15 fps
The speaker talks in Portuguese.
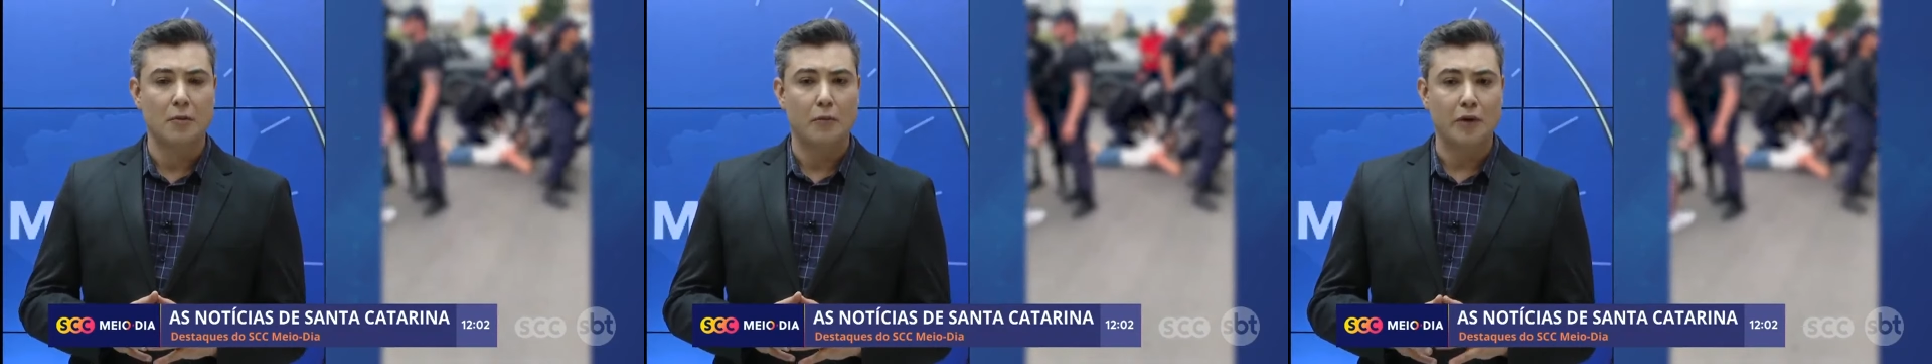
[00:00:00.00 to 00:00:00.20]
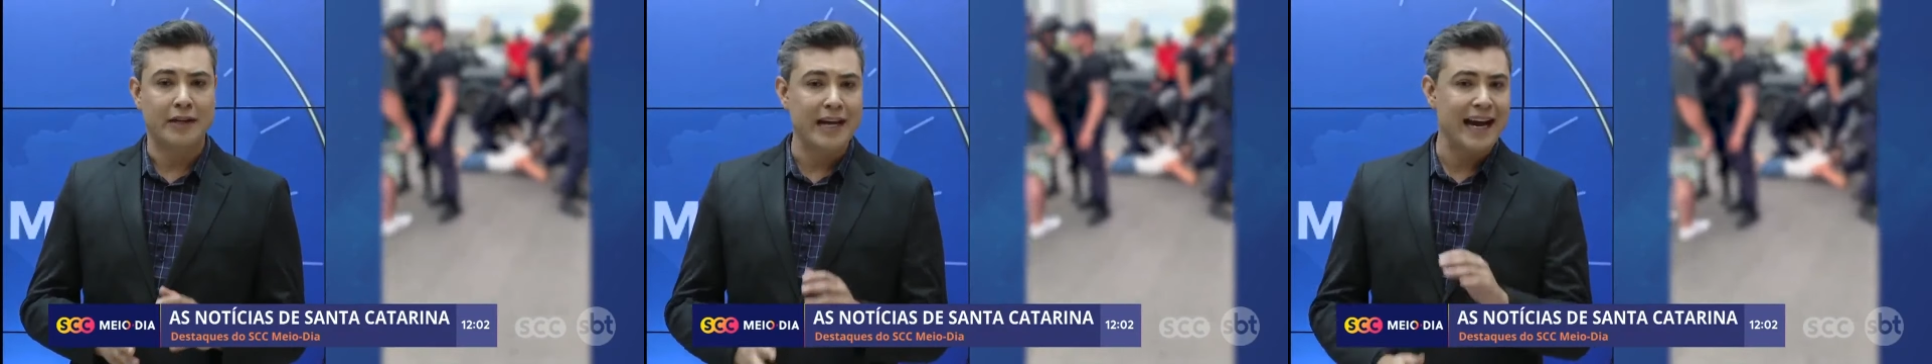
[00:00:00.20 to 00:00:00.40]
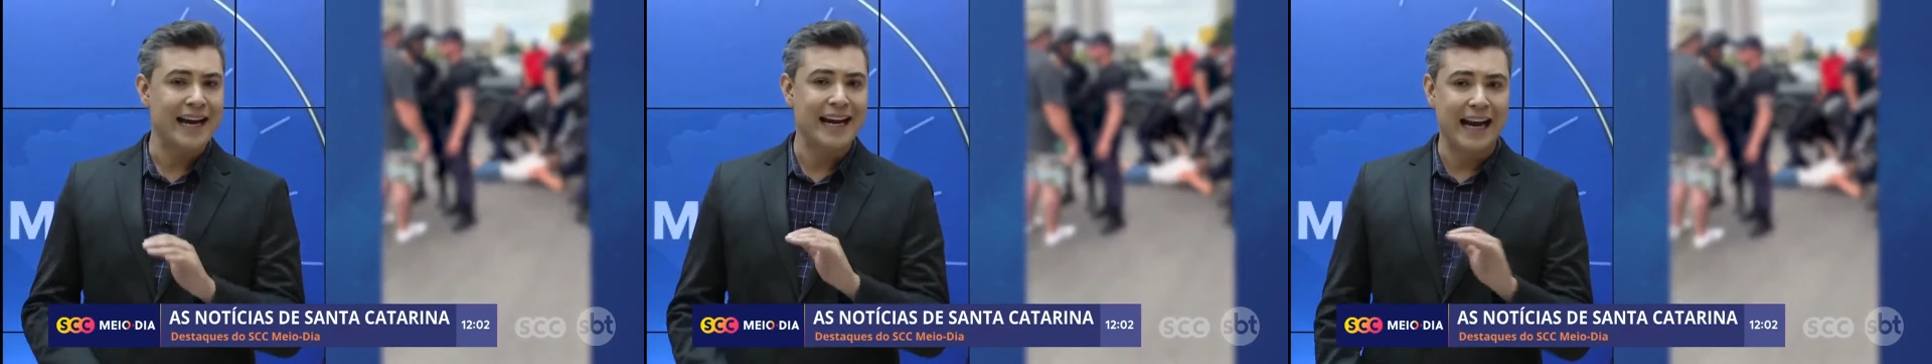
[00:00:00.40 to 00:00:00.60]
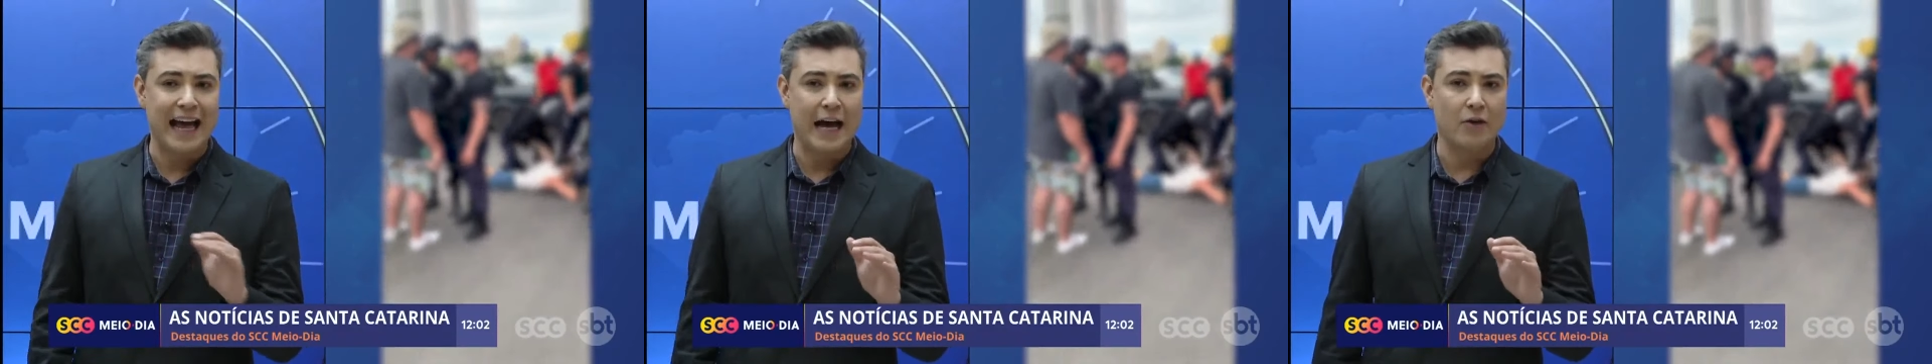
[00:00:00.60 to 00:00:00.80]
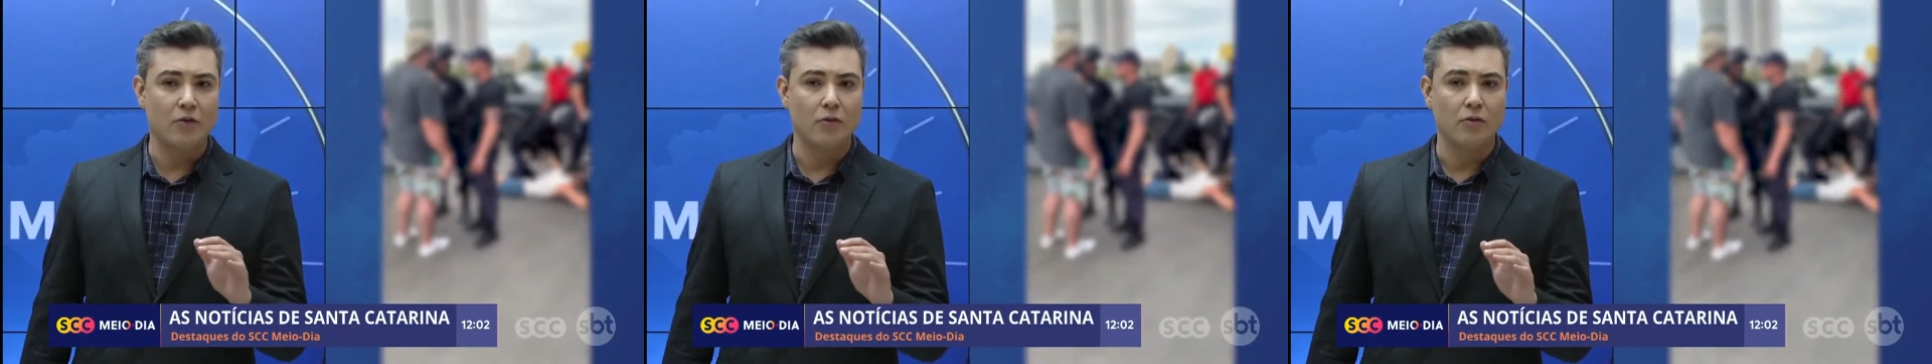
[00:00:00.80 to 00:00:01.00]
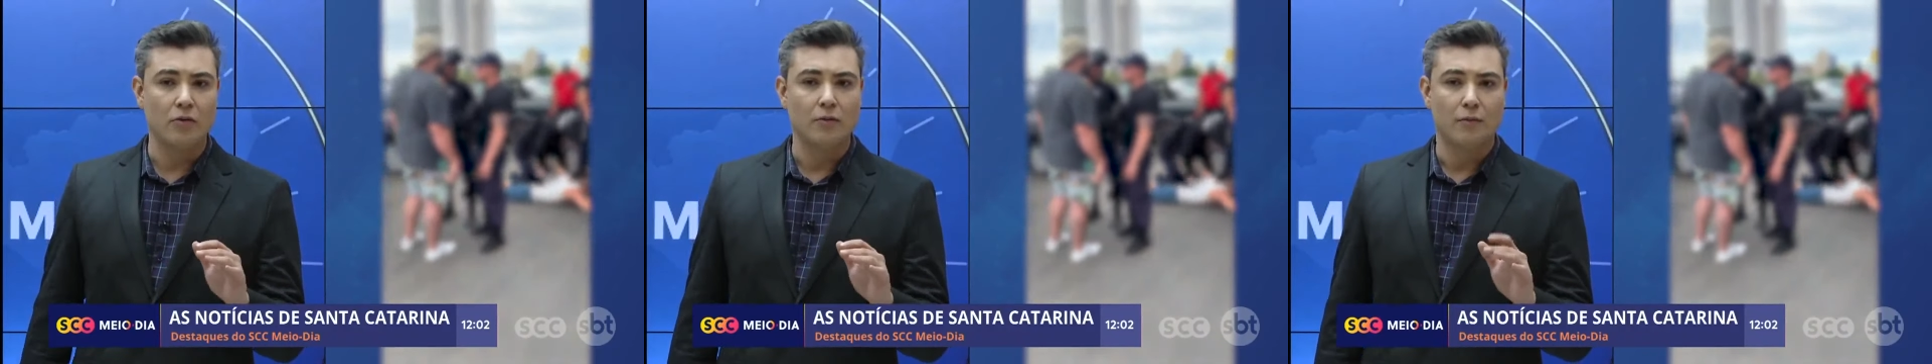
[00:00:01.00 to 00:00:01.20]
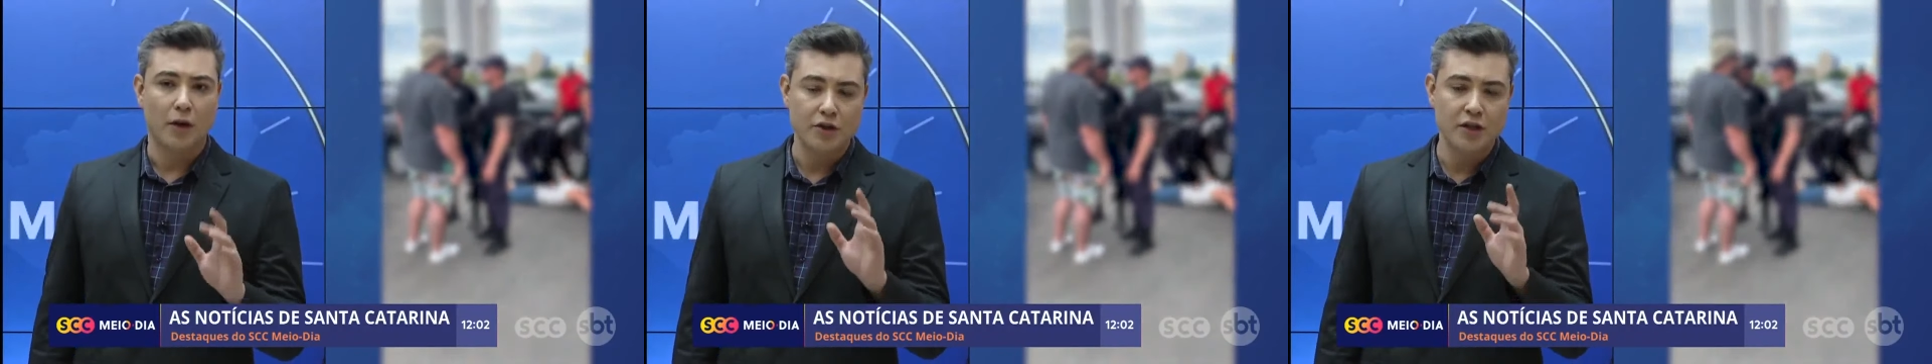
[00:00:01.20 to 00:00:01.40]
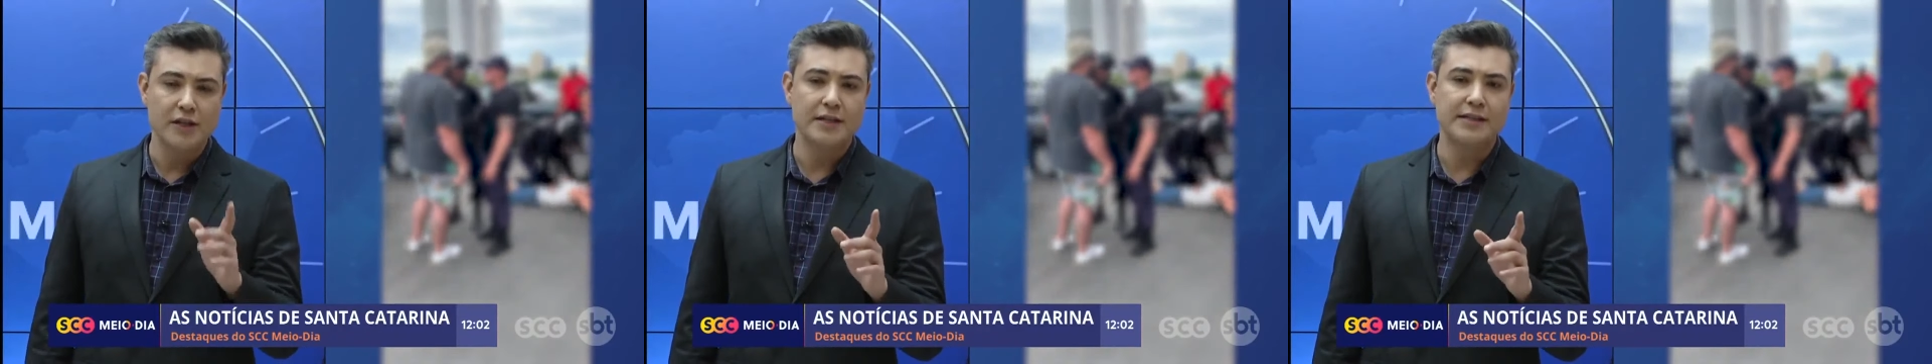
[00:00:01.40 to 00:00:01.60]
Porque é claro,
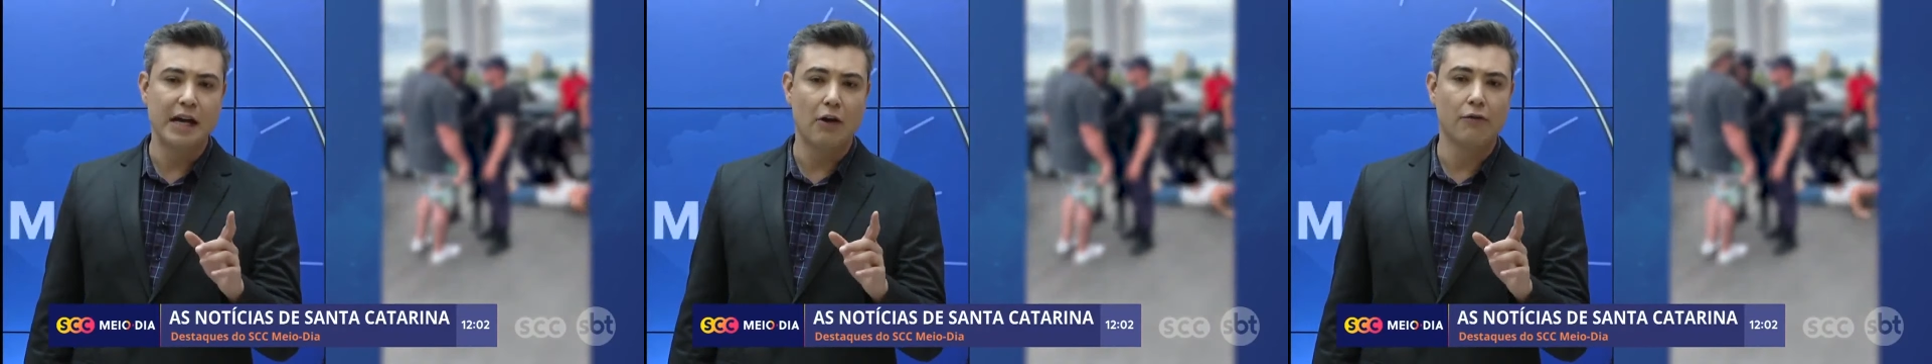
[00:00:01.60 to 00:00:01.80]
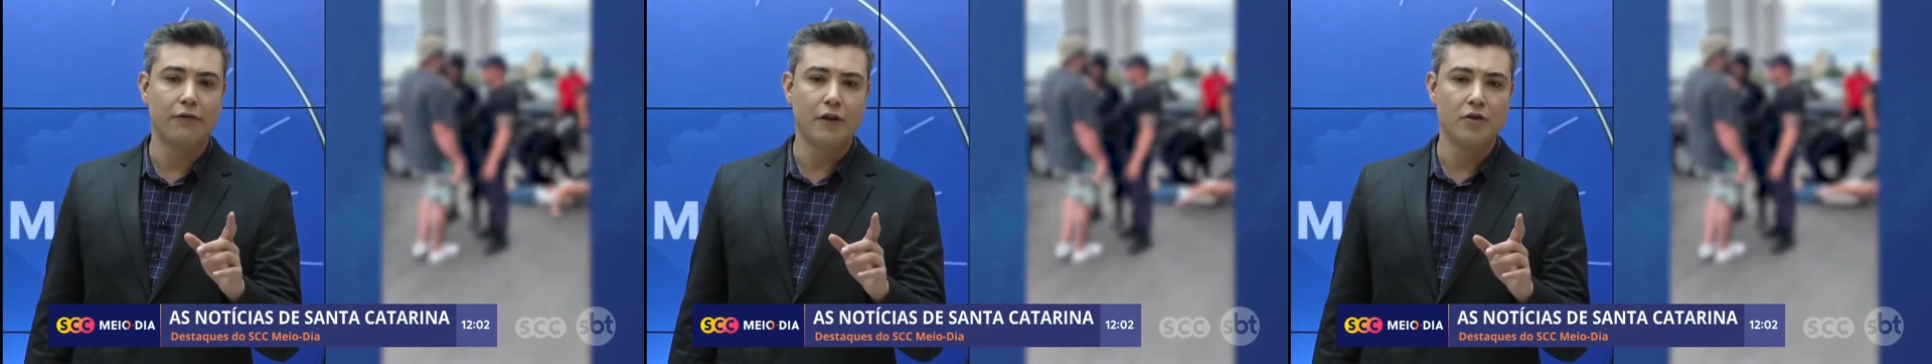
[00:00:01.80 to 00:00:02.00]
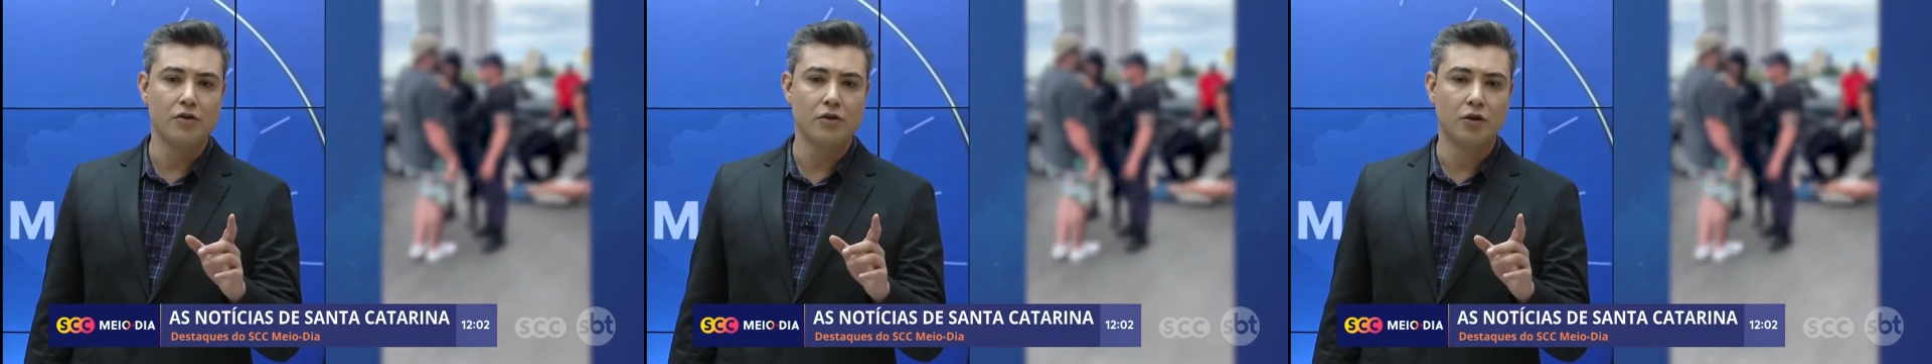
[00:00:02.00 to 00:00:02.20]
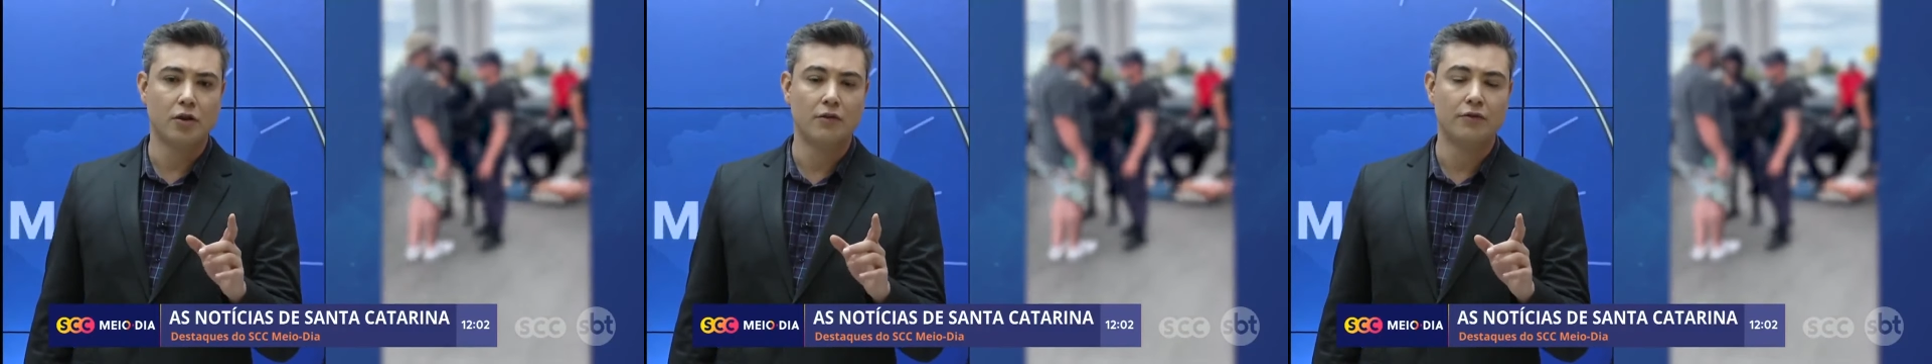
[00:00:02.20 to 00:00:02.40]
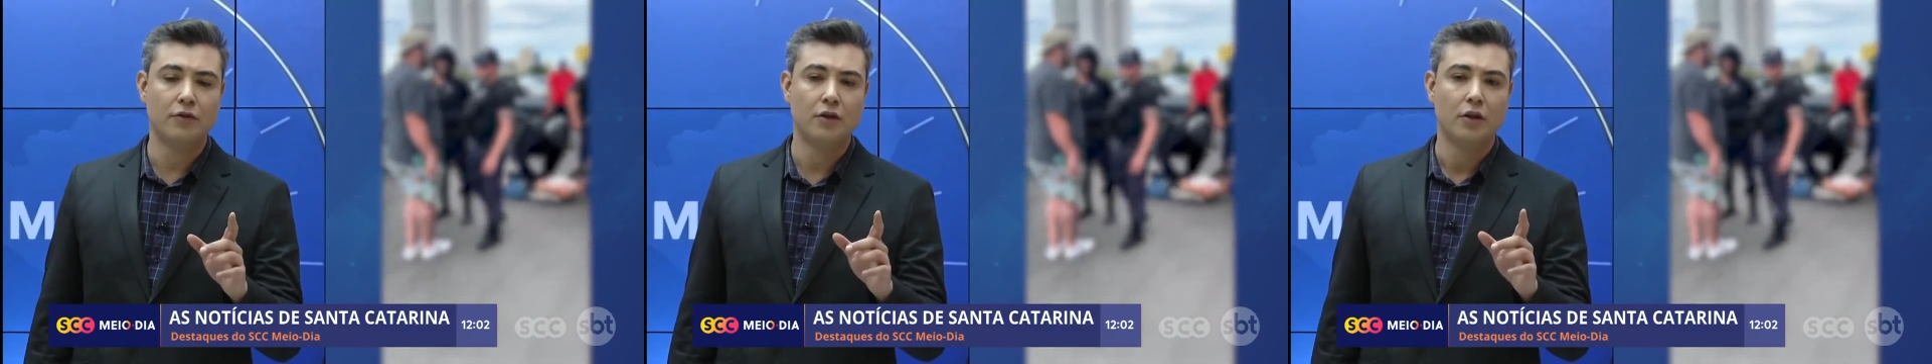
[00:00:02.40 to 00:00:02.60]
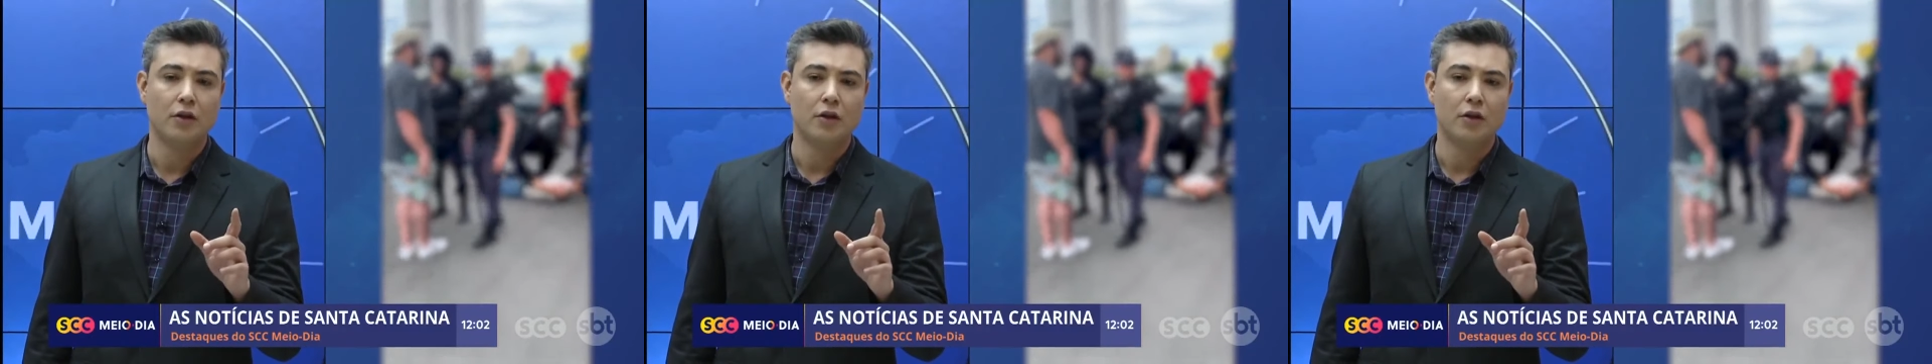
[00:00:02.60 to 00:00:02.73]
pode iniciar o vídeo de novo.